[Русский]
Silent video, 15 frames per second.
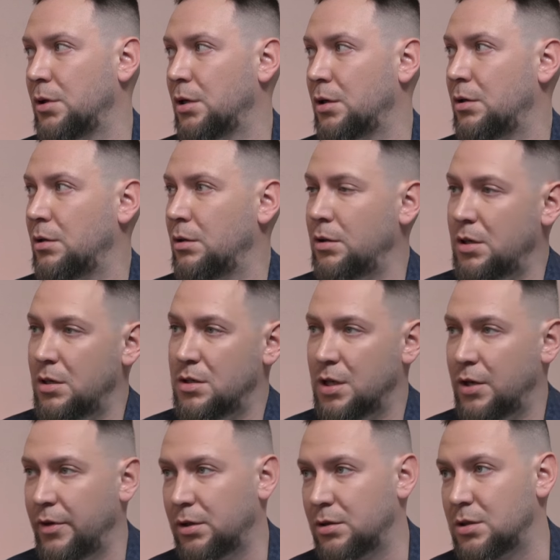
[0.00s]
как
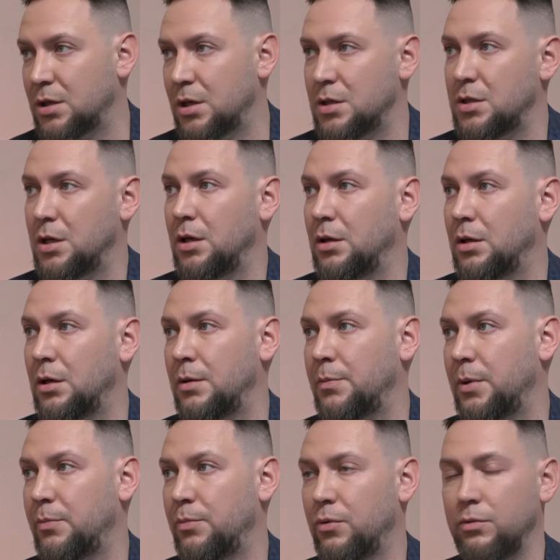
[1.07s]
Елизавета сказала
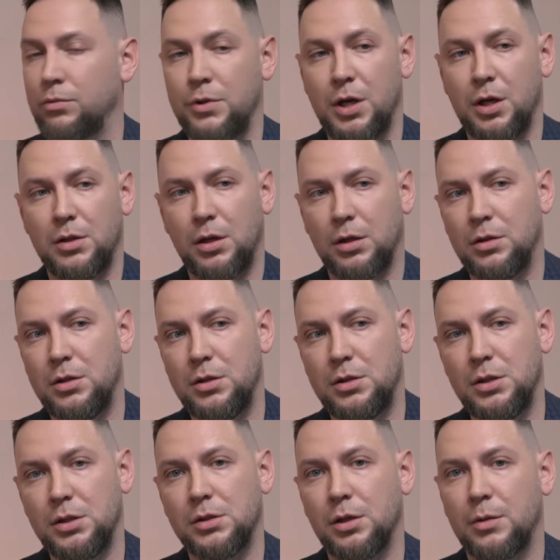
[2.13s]
по поводу некоторых
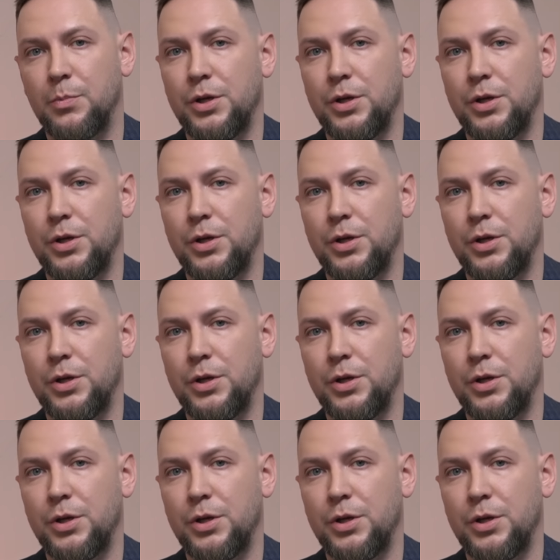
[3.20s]
теннисисток,